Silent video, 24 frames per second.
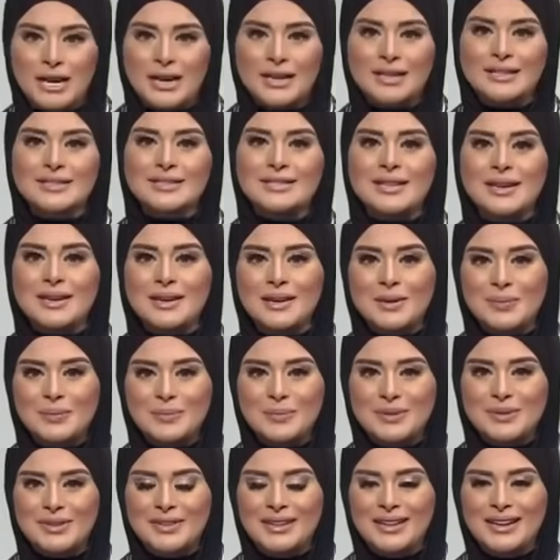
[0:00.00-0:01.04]
هيستجاب
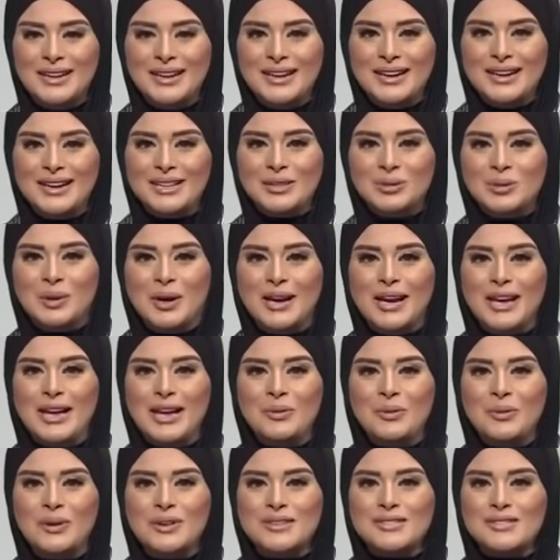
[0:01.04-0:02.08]

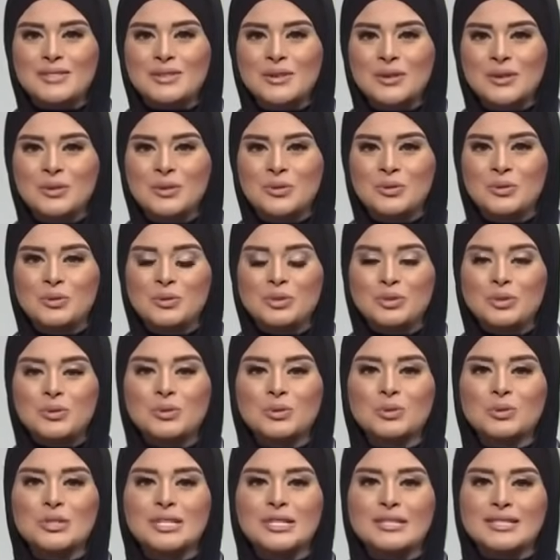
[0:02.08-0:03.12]
الدعاء وأسراره
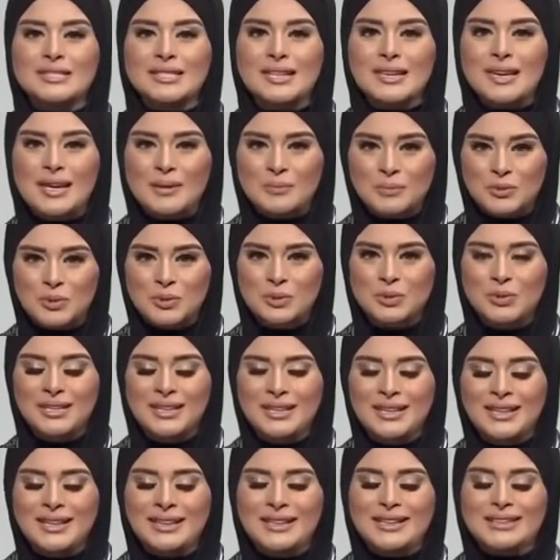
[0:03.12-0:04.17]
وشروط استجابته
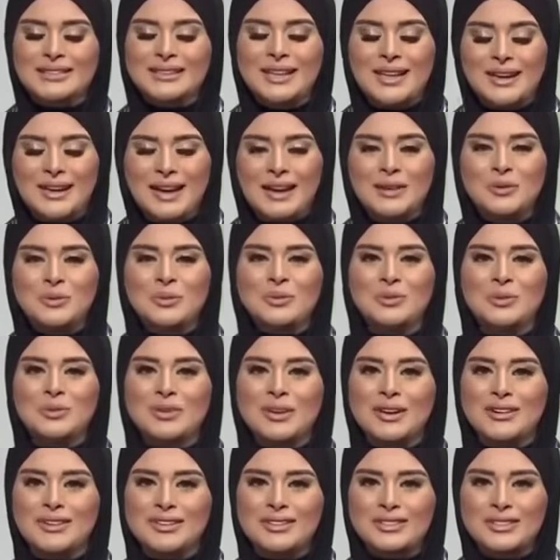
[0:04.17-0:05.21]
ده اللي هنقوله
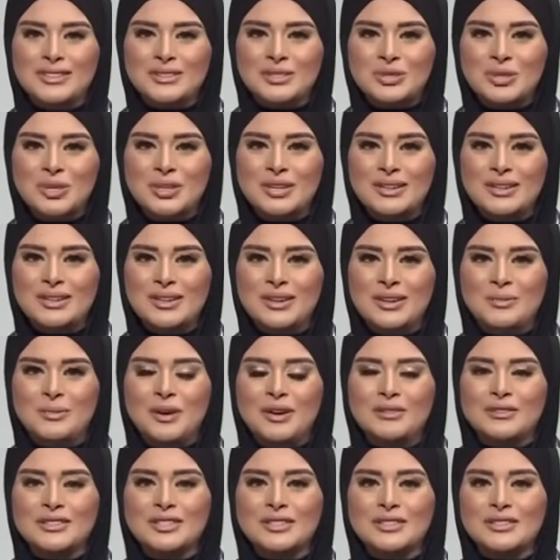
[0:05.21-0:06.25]
النهارده ان شاء الله
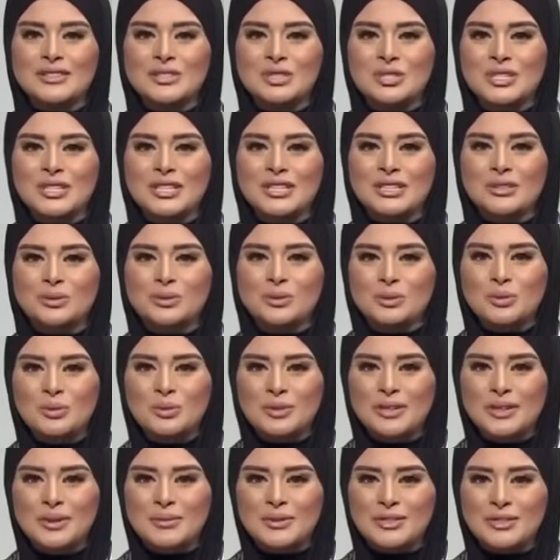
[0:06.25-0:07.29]
مع فضيله الشيخ
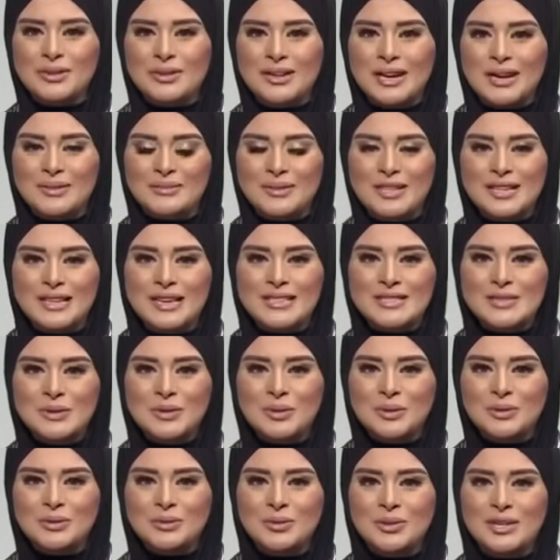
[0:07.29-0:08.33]
الدكتور رمضان عبد
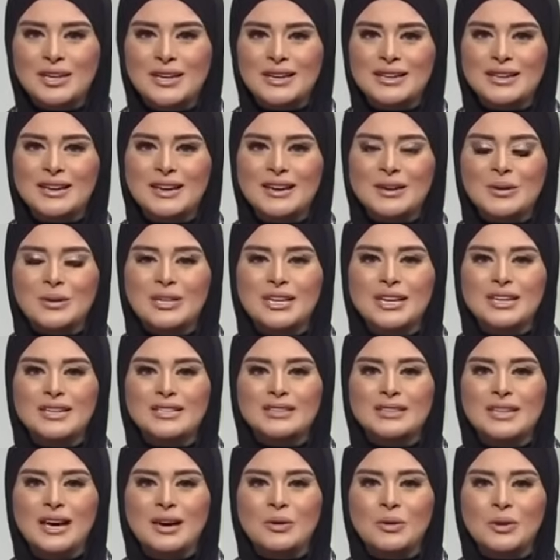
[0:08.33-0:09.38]
الرازق عضو اللجنه العليا
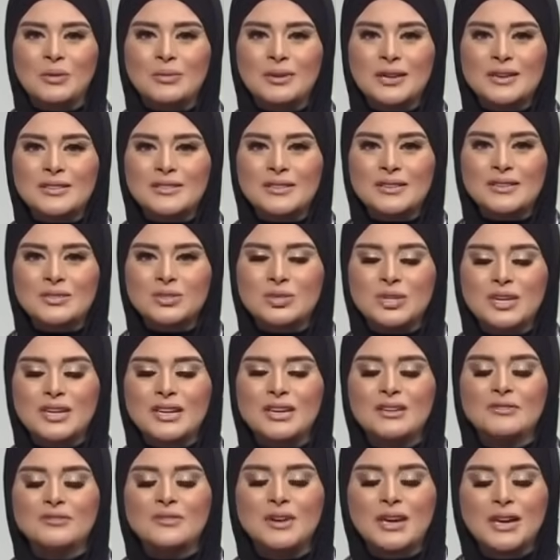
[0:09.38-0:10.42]
للدعوه بالازهر
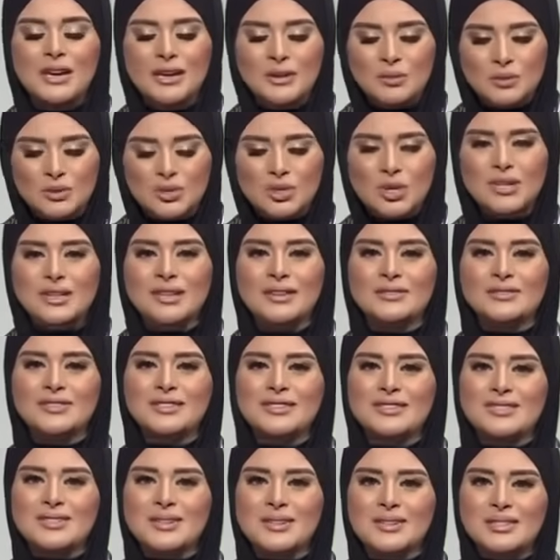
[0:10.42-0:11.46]
الشريف وان شاء الله في
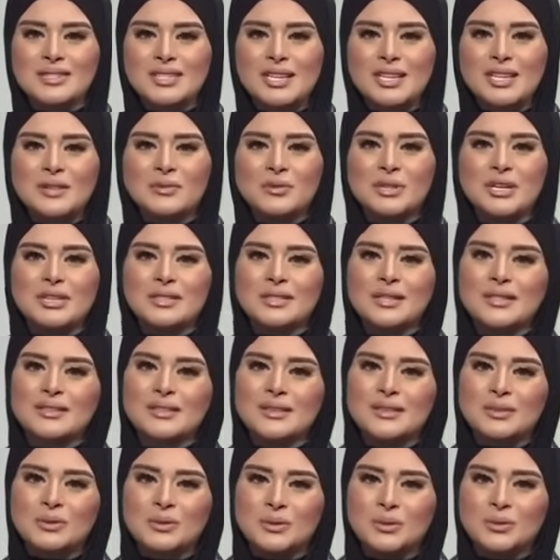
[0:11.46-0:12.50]
انتظار تليفونات
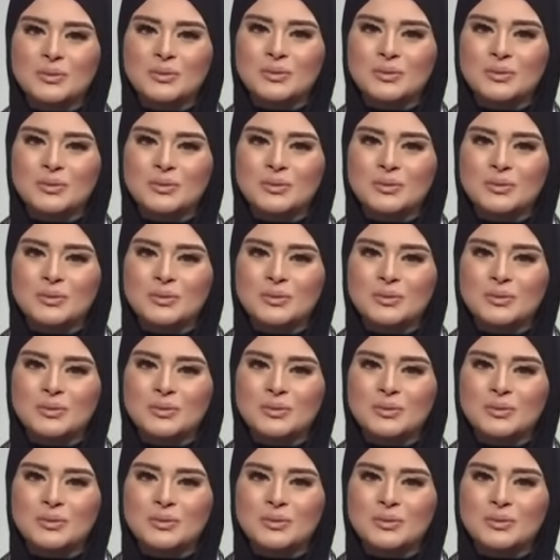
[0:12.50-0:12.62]
حضراتكم